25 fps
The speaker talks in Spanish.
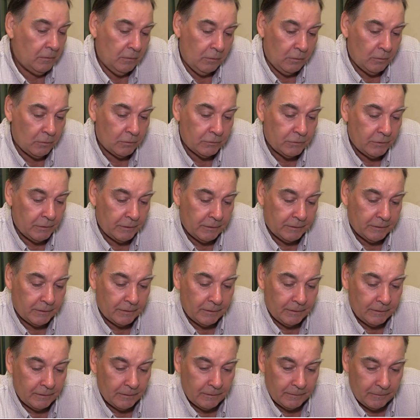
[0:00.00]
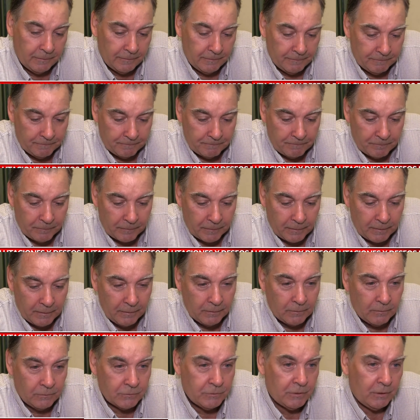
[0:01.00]
los este,
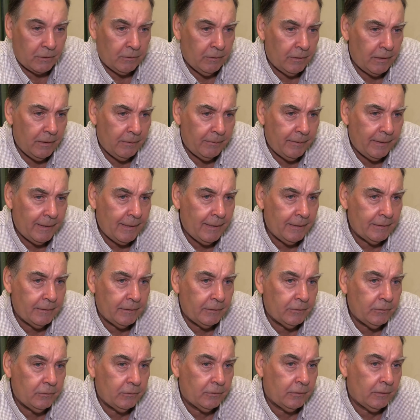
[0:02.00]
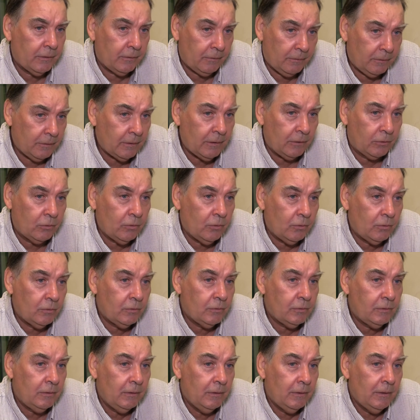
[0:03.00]
Consejos Deliberantes, todos, que
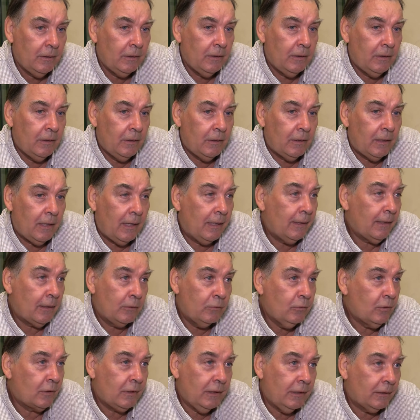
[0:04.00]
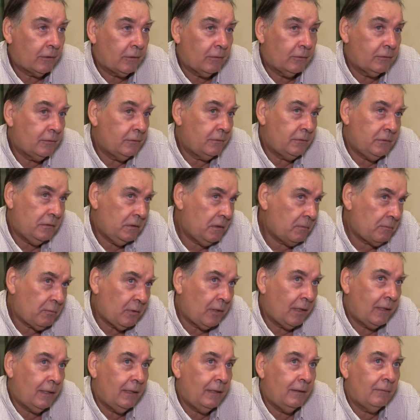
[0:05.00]
todos hagan un gesto. Yo sé que
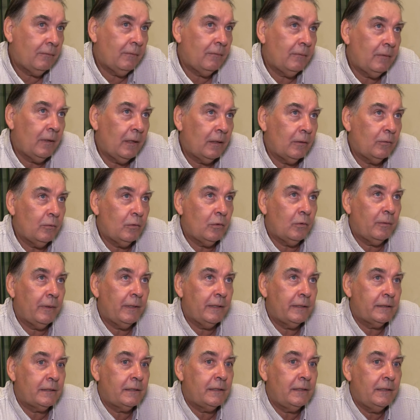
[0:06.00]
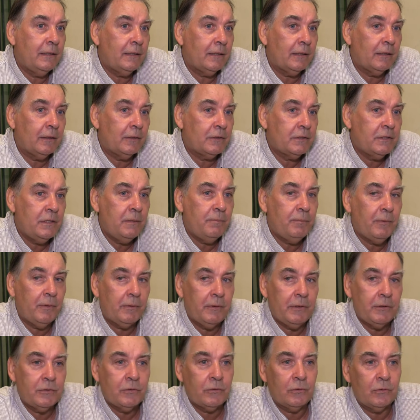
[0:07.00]
por ahí alguno va a decir, sí,
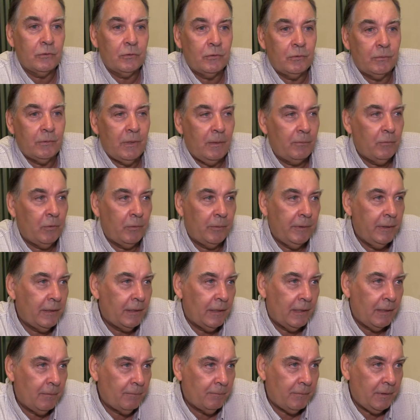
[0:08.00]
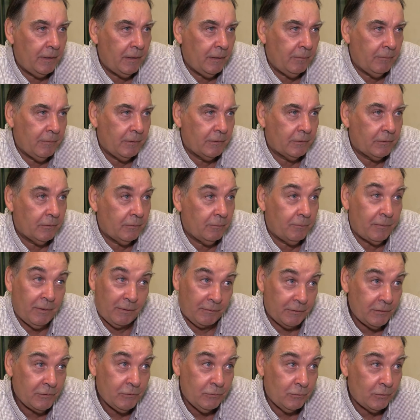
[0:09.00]
pero eso no va a mover el amperímetro,
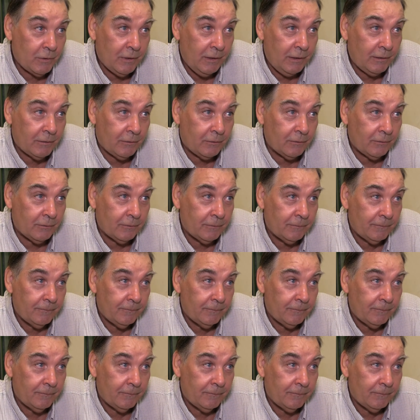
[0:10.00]
pero es un gesto.